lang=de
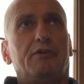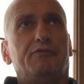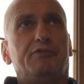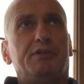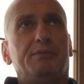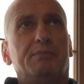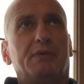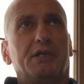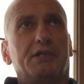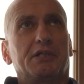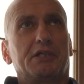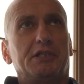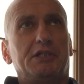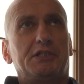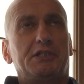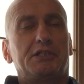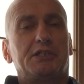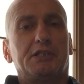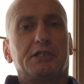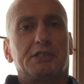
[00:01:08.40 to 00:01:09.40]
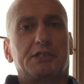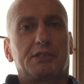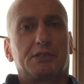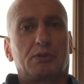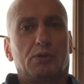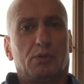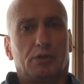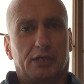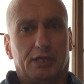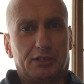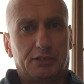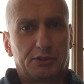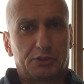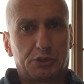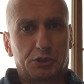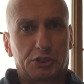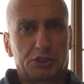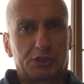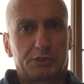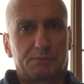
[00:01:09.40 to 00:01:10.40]
wie man richtig, korrekt
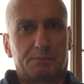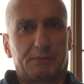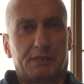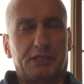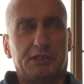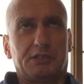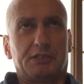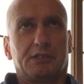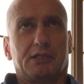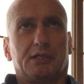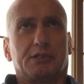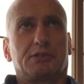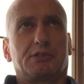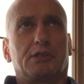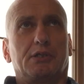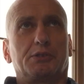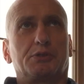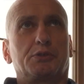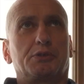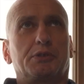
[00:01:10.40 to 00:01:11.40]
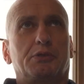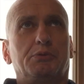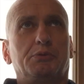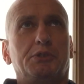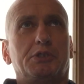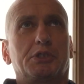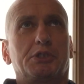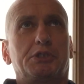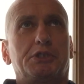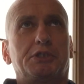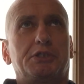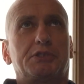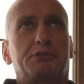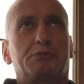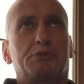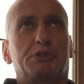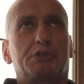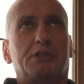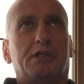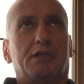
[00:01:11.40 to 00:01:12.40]
zu sprechen hat. Also der Unterschied
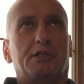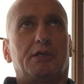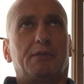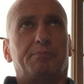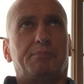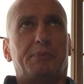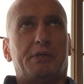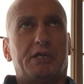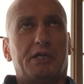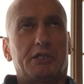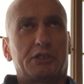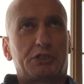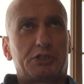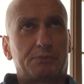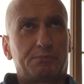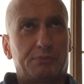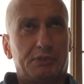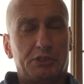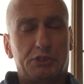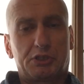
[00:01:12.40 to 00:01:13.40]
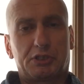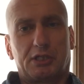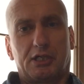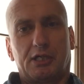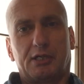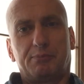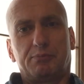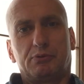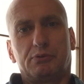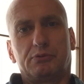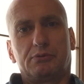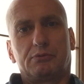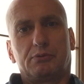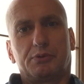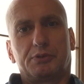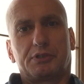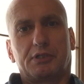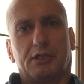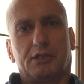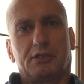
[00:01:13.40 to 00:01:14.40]
zwischen einer Beschreibung
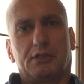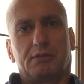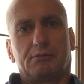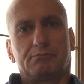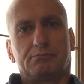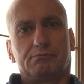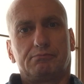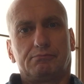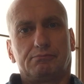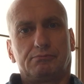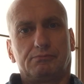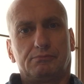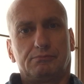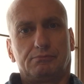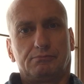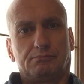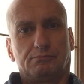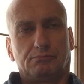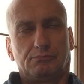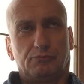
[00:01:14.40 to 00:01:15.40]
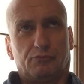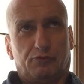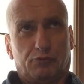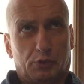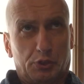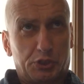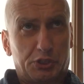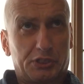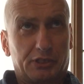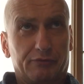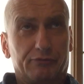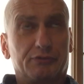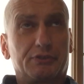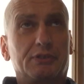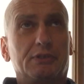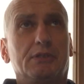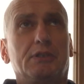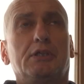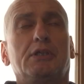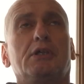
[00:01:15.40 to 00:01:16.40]
und einer
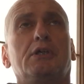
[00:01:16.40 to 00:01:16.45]
Vorschrift.